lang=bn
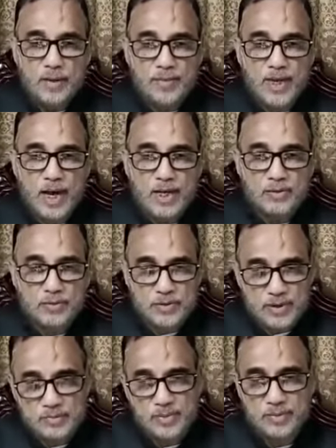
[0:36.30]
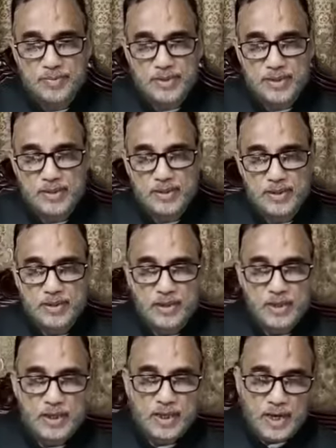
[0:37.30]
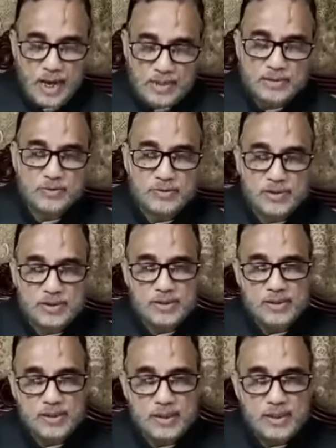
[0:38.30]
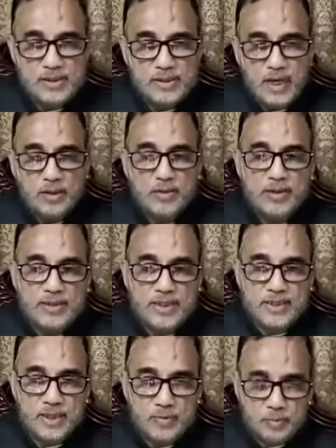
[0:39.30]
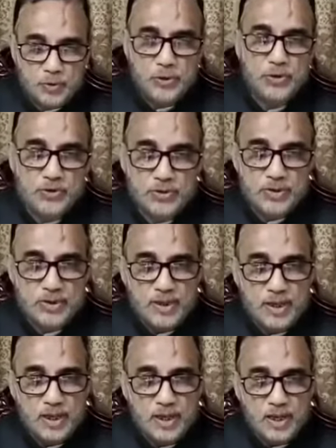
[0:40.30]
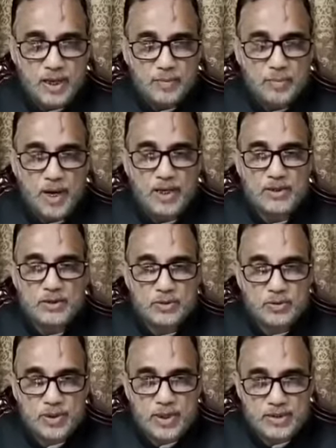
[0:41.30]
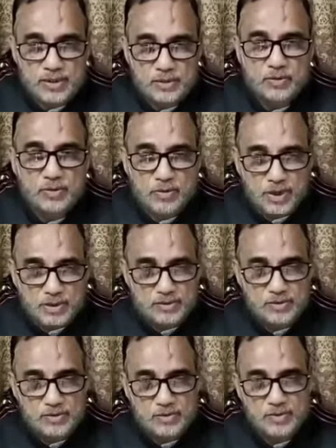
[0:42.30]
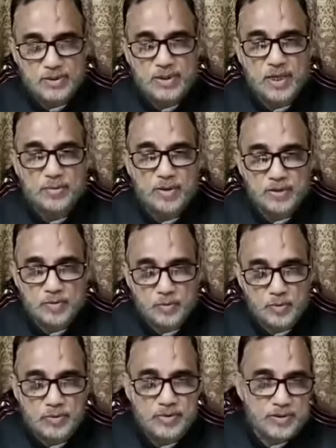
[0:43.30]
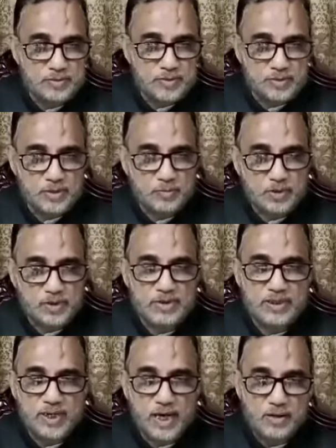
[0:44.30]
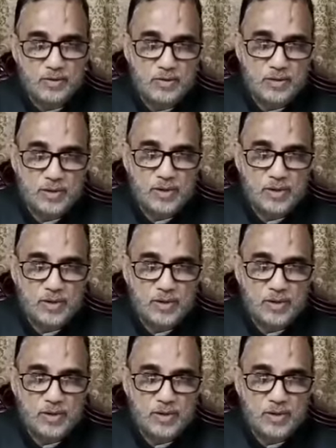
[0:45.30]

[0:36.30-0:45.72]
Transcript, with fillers: আমরা আন্তরিকভাবে কাজ করি তাহলে যেটার প্রয়োজন এই বাঘের সংখ্যা দ্বিগুণ করার জন্য যেটা আমার উপমন্ত্রী মহোদয় বলেছেন আরও